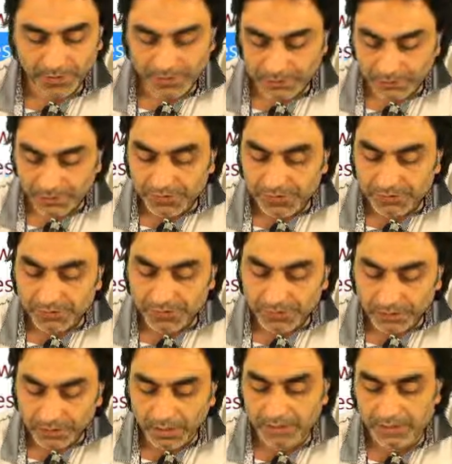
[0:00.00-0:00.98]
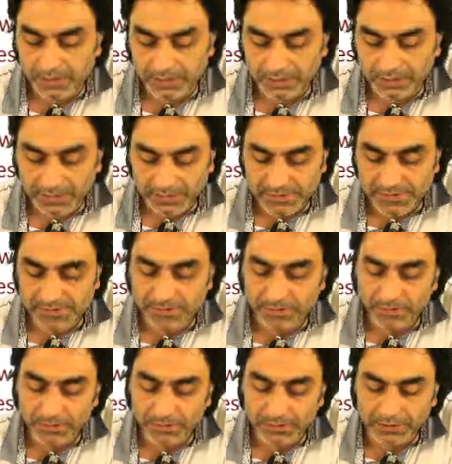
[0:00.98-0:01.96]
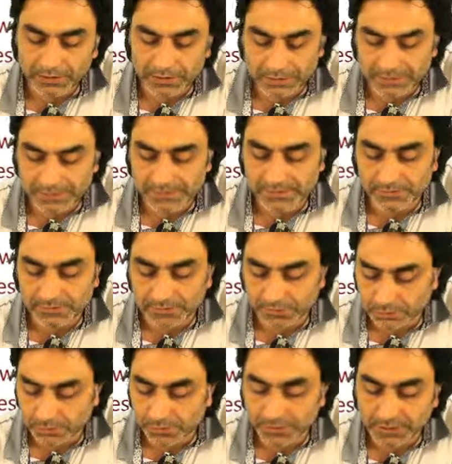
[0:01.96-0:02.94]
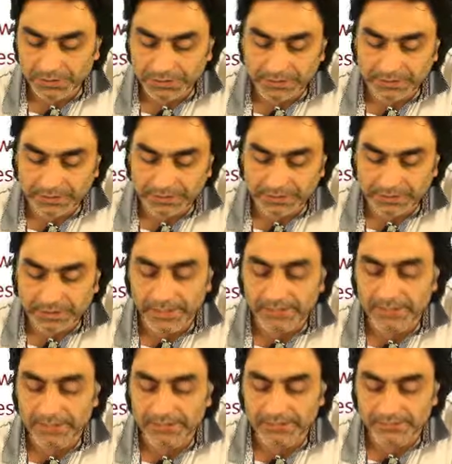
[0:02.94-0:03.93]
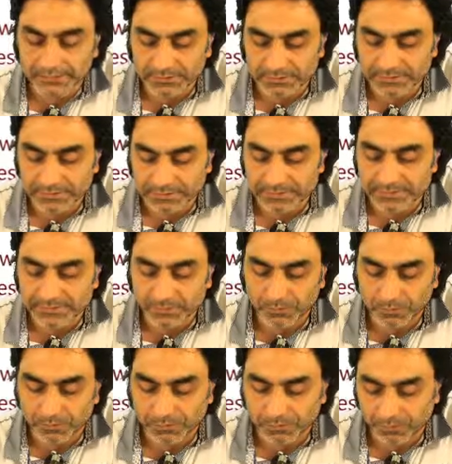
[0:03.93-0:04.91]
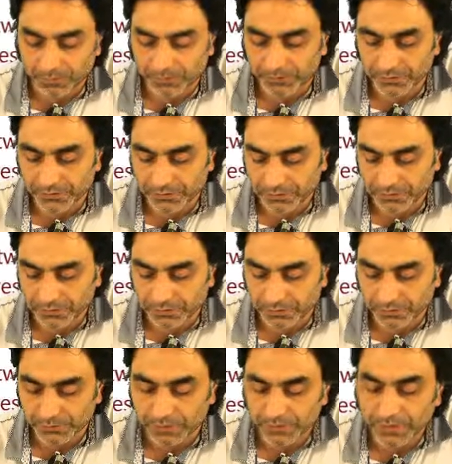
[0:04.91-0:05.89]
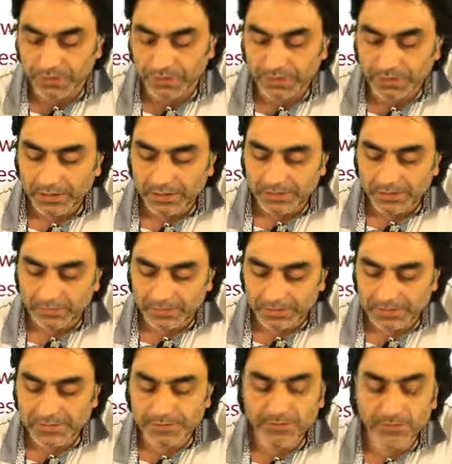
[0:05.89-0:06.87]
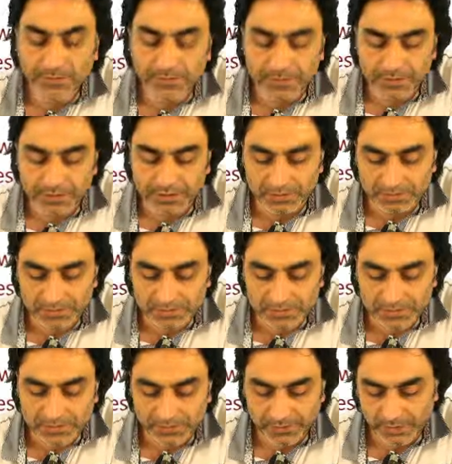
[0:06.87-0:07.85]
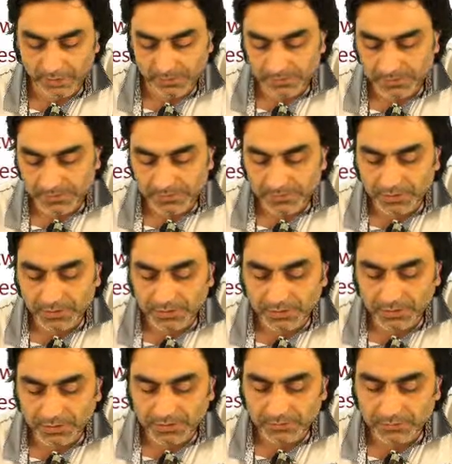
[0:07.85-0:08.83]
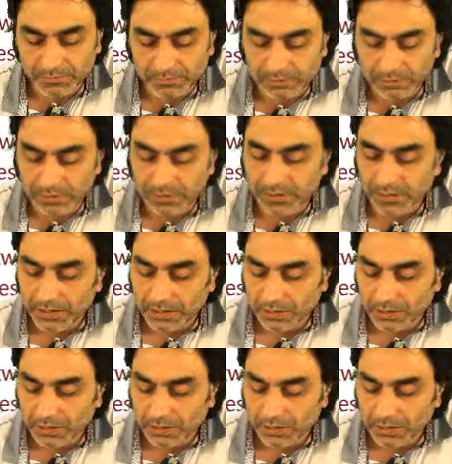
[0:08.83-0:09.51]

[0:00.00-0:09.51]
Certainly our testimony is truer than the testimony of those two. Bizim yeminimiz veya bizim tanıklığımız